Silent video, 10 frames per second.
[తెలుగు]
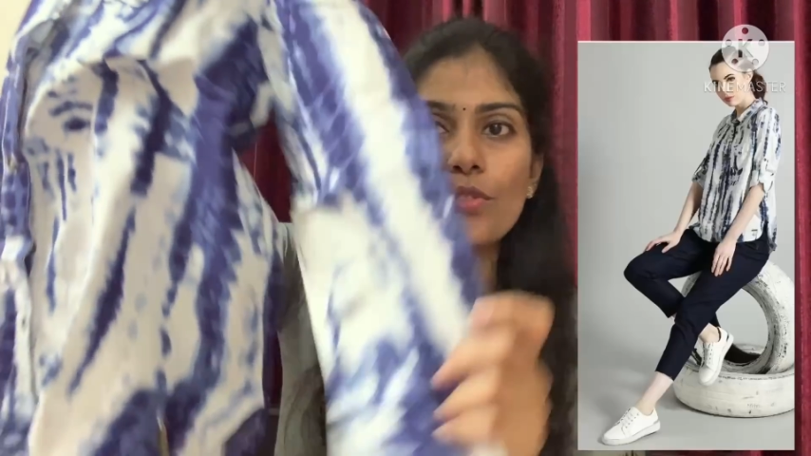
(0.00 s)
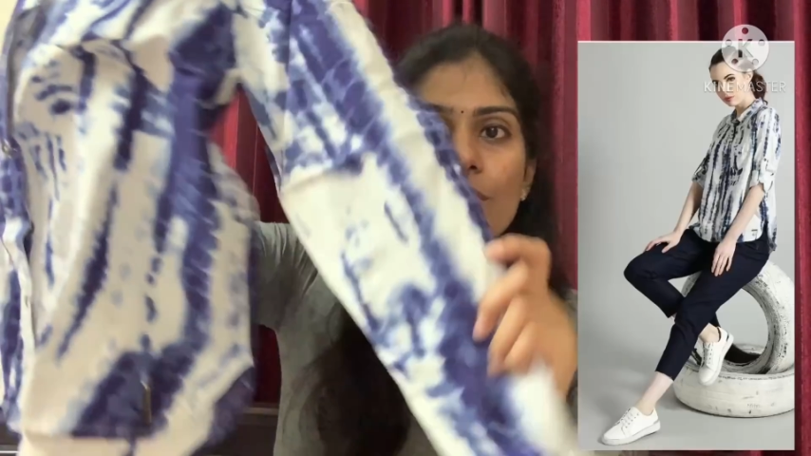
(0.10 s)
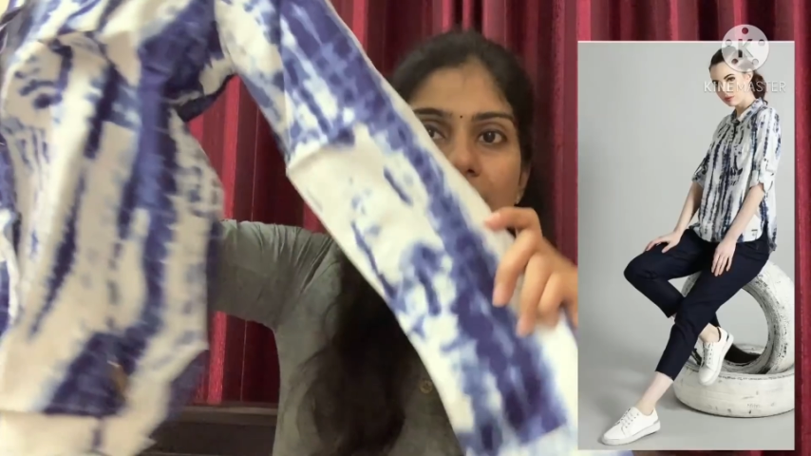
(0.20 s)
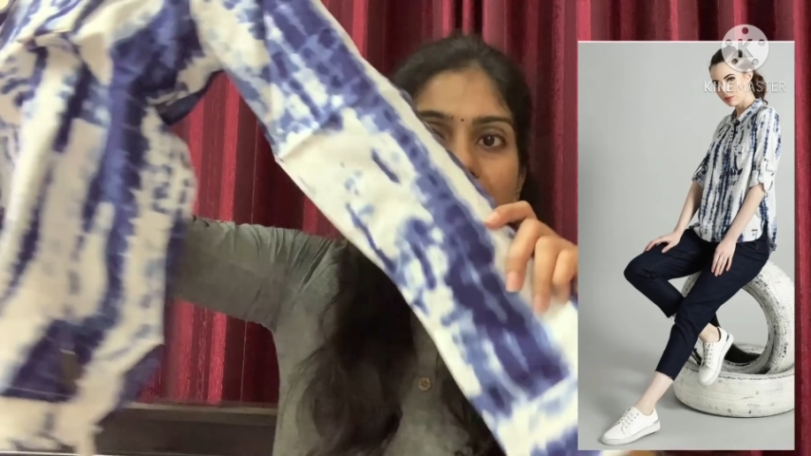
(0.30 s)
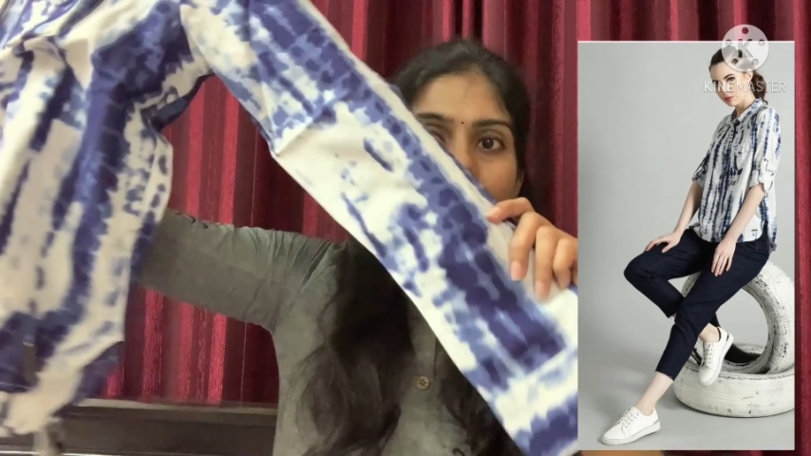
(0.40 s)

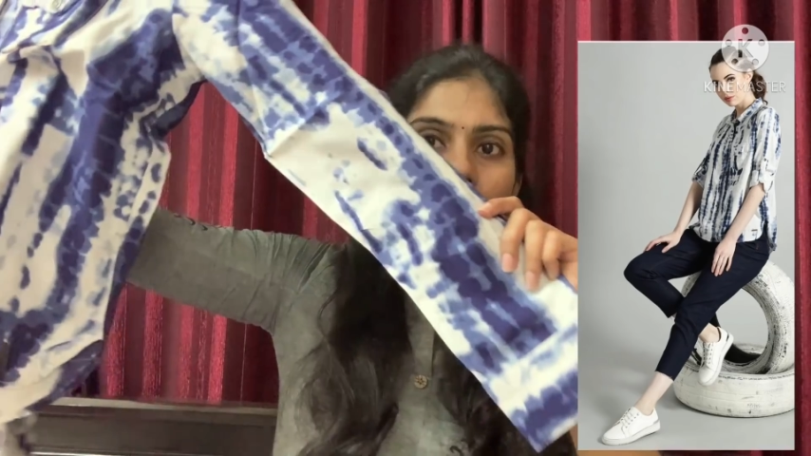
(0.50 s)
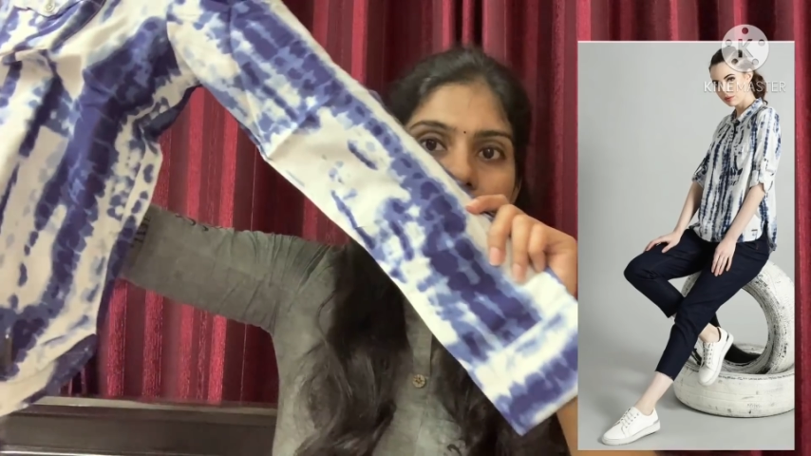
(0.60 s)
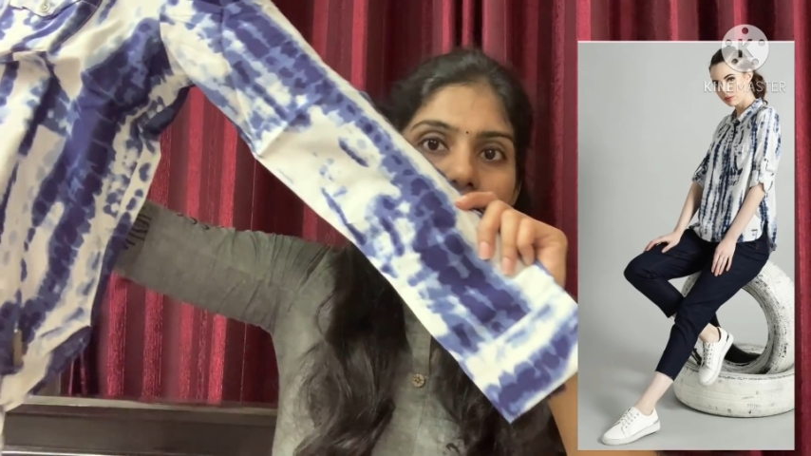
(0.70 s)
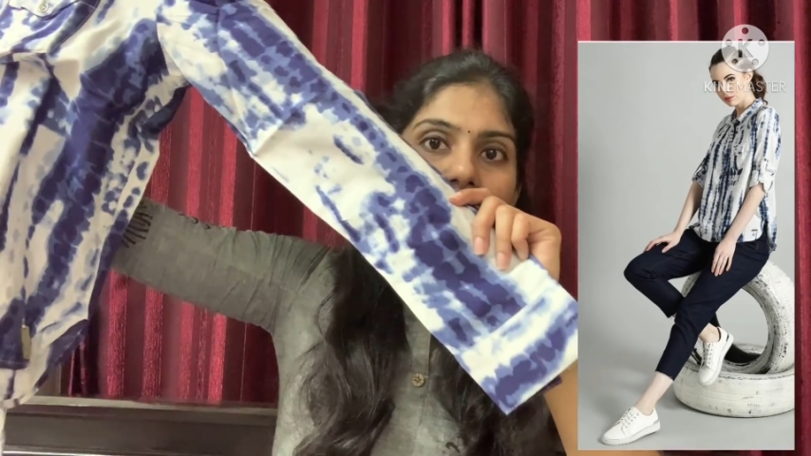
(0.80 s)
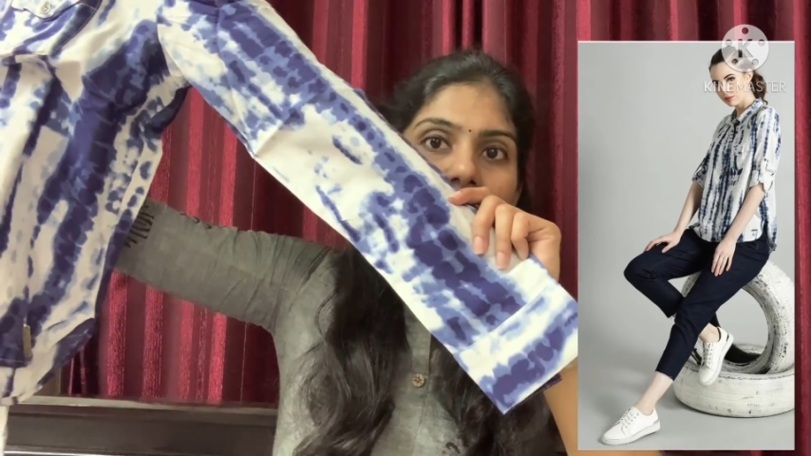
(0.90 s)
ఫుల్ స్లీవ్స్
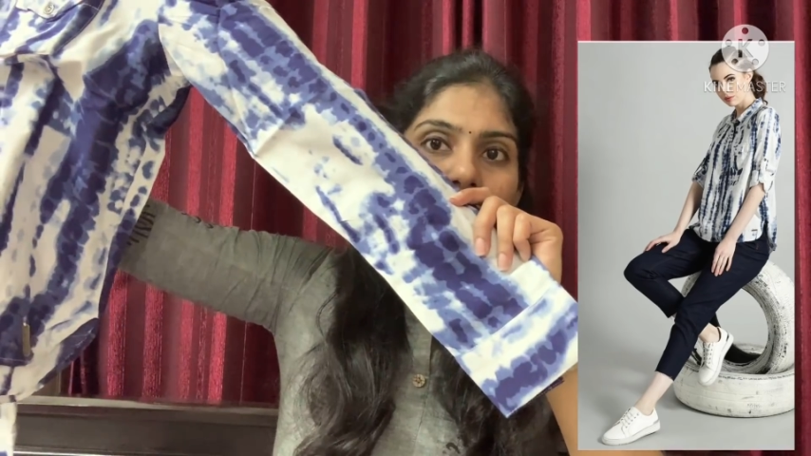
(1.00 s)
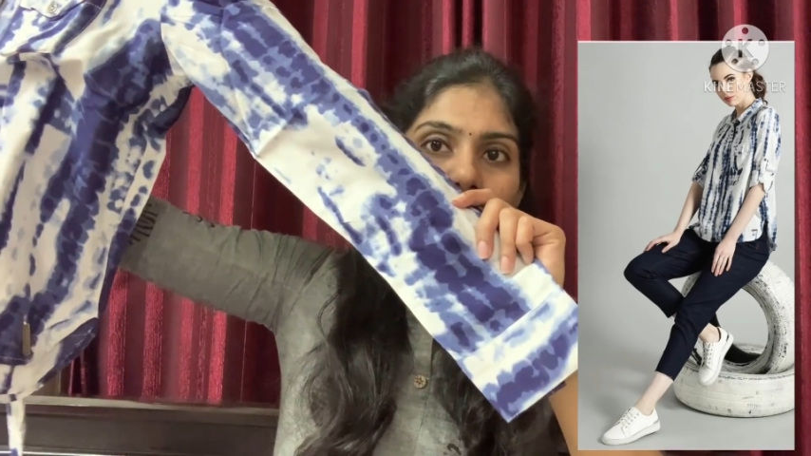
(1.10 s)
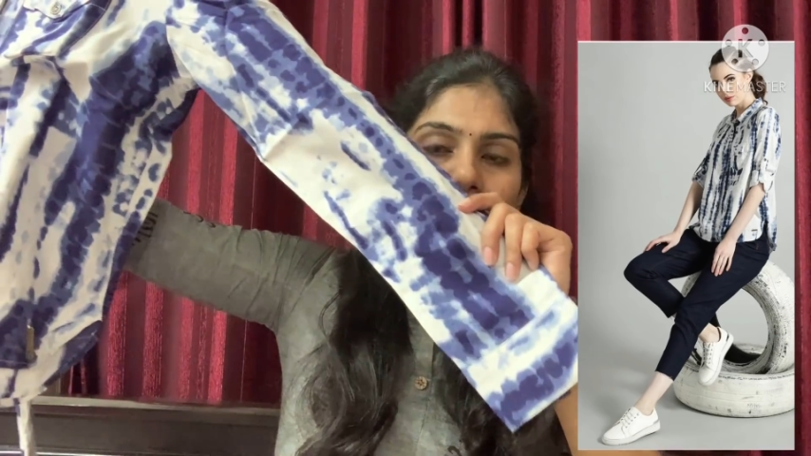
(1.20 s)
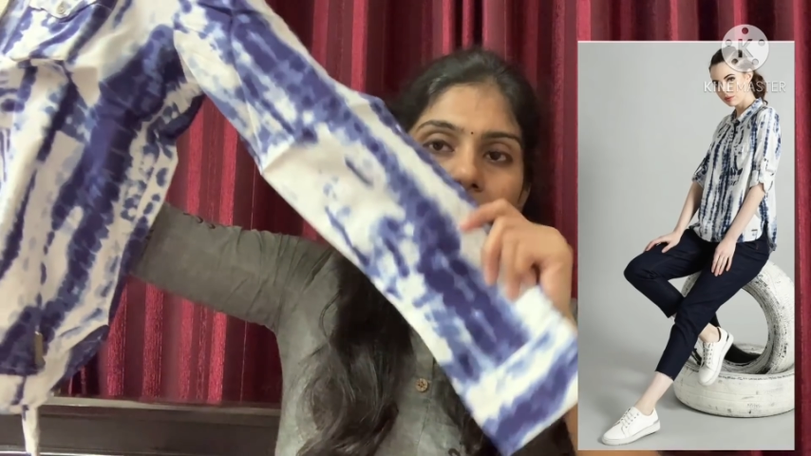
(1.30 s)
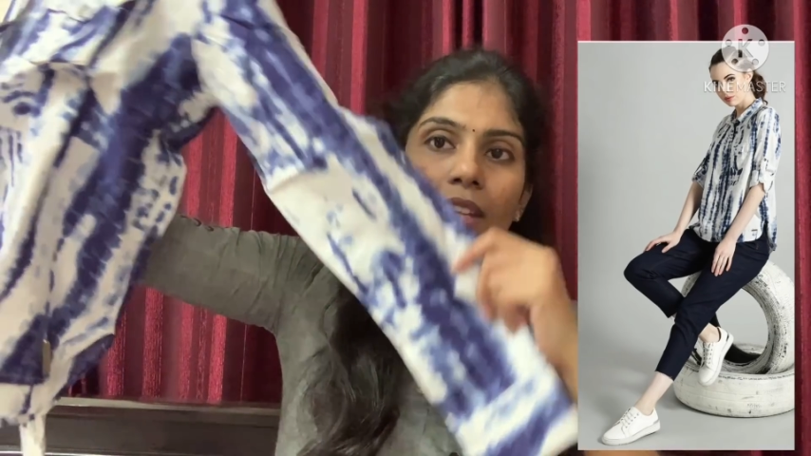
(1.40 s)
వస్తాయి
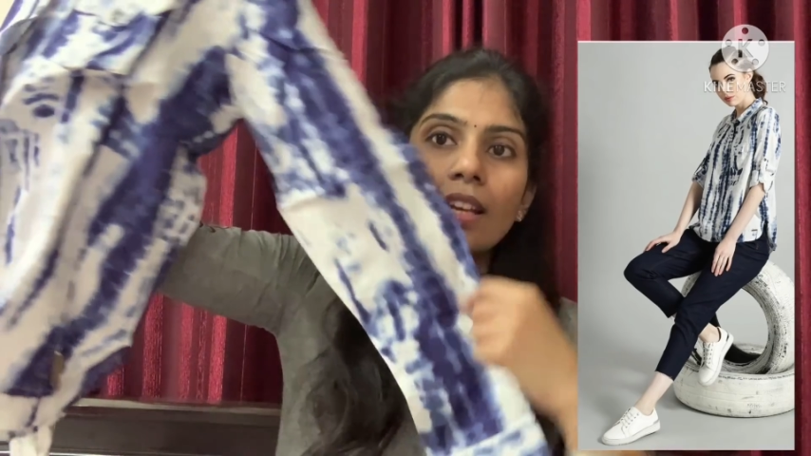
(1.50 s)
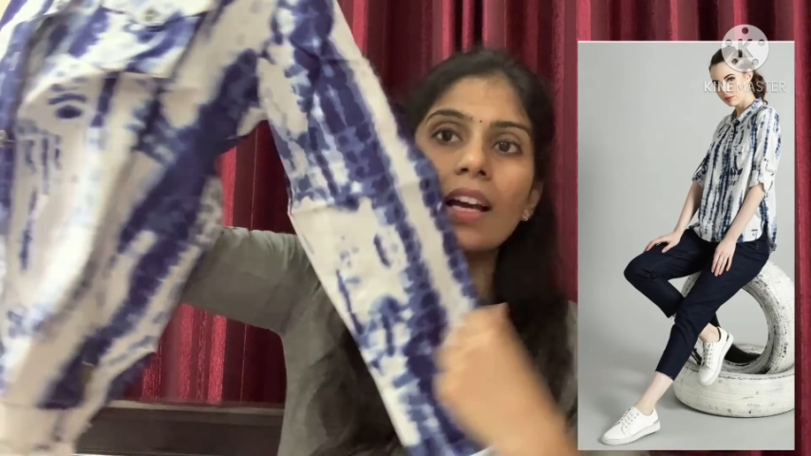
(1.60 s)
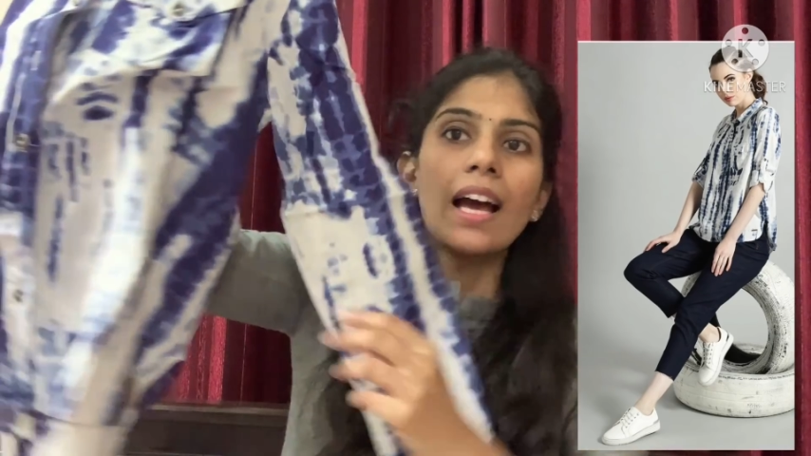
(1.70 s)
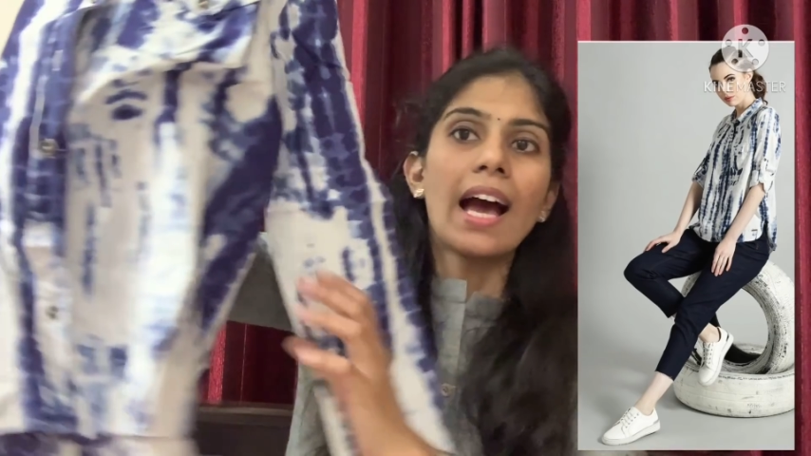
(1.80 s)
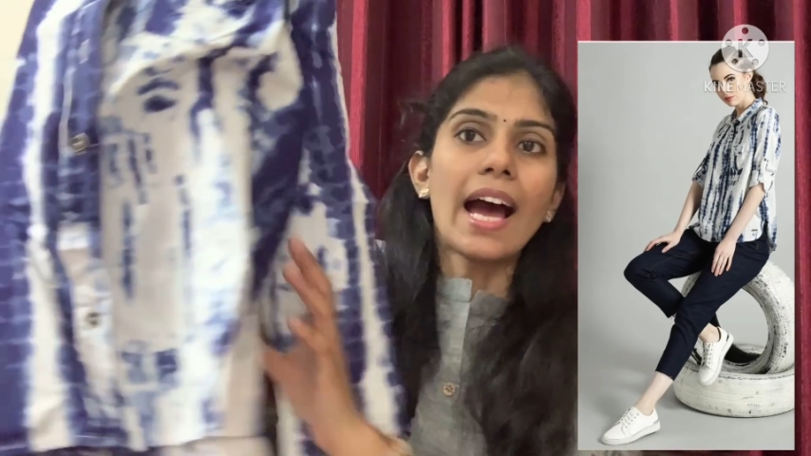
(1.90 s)

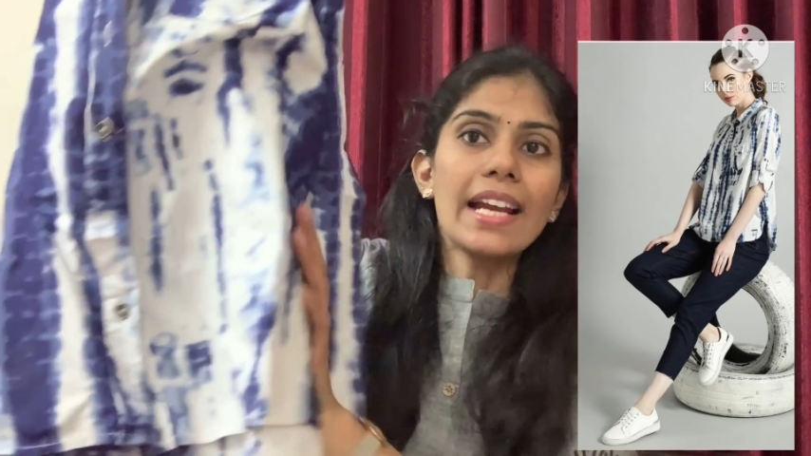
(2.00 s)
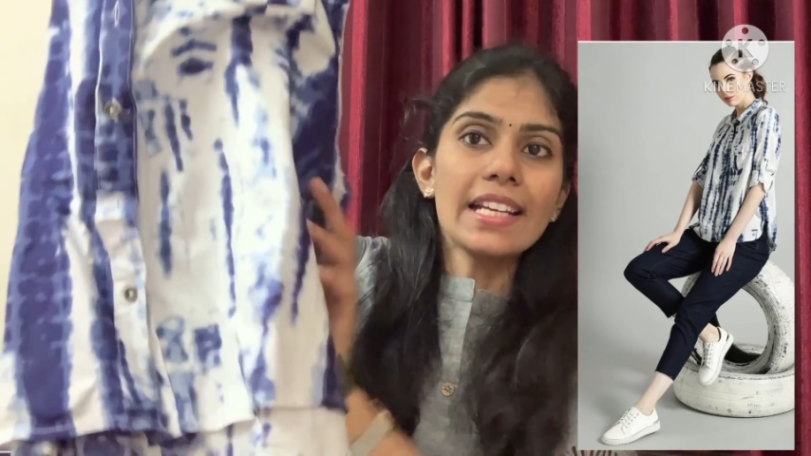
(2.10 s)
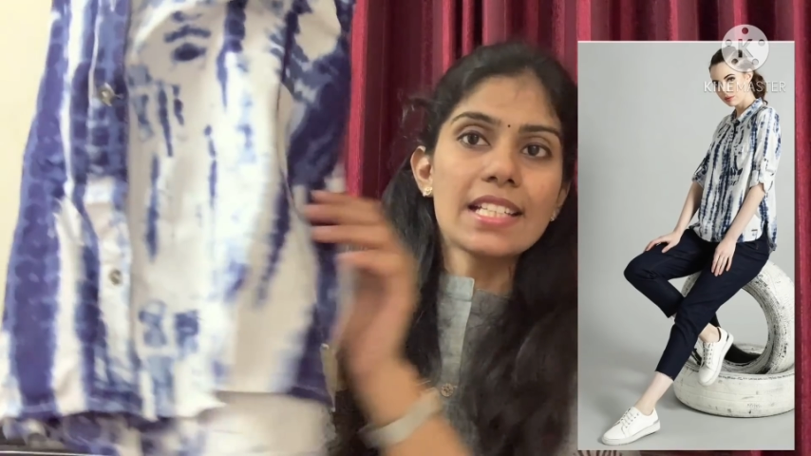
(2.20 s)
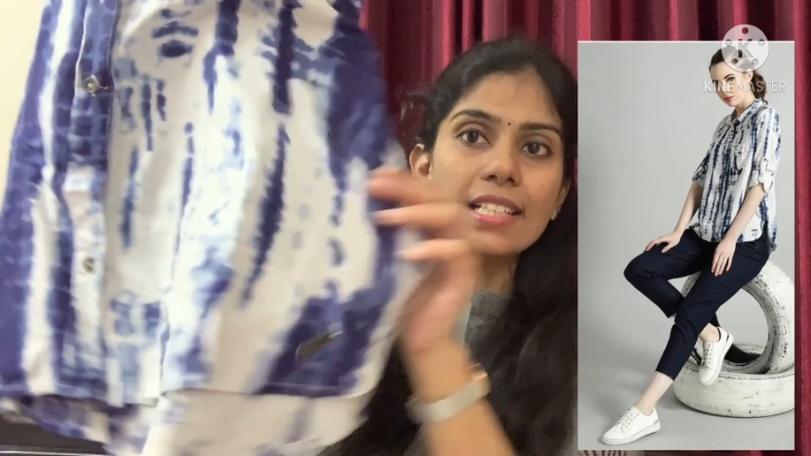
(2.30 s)
అండ్ ఈ